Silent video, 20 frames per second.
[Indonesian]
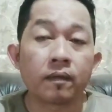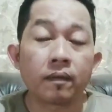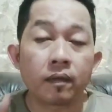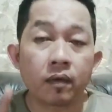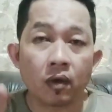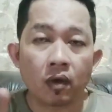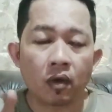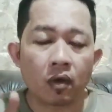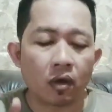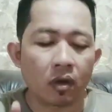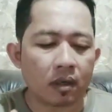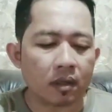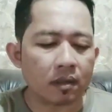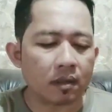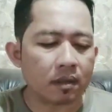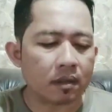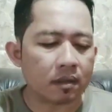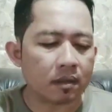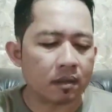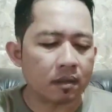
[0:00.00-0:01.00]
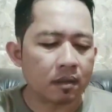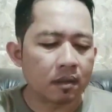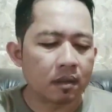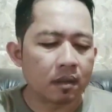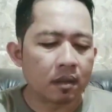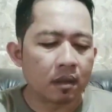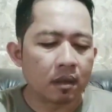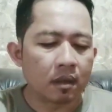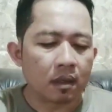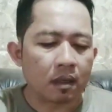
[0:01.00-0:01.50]
vlog
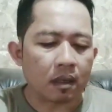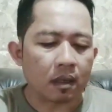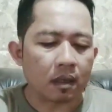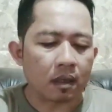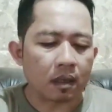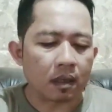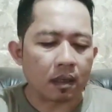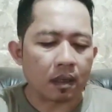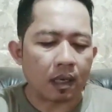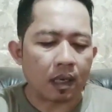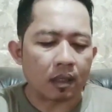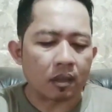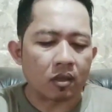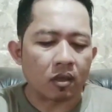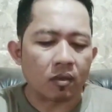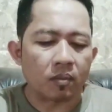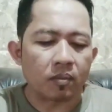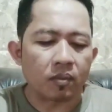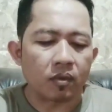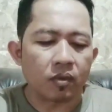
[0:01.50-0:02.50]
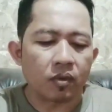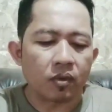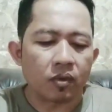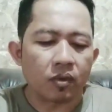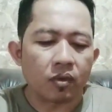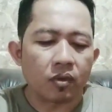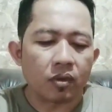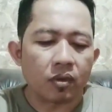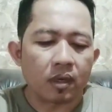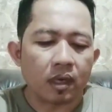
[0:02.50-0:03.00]
uh,
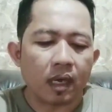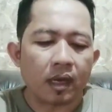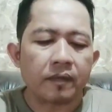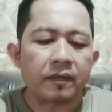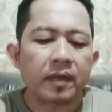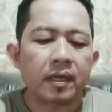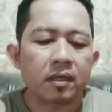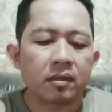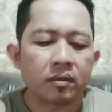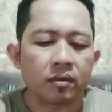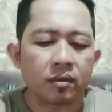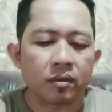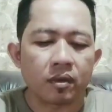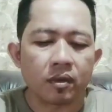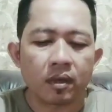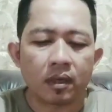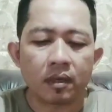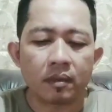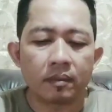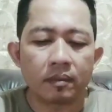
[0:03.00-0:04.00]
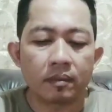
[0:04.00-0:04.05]
ataupun adventure